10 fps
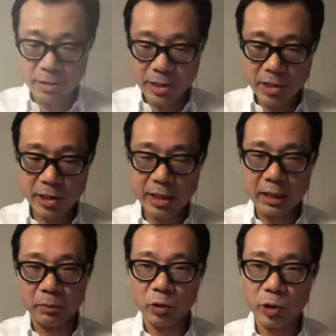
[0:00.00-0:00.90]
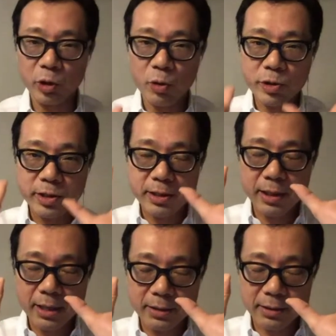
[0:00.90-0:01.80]
意識化のものを表出、
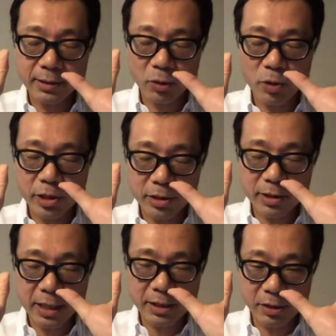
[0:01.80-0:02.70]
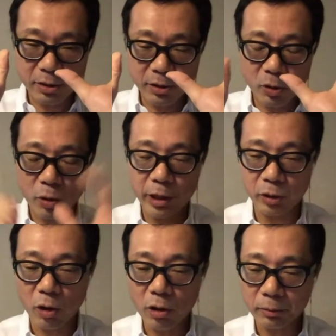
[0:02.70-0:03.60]
消失させる行為
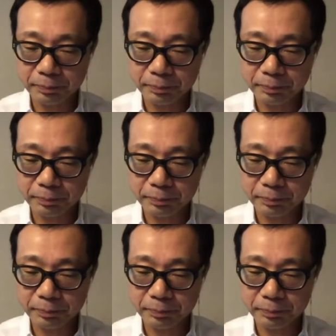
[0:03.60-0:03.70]
と、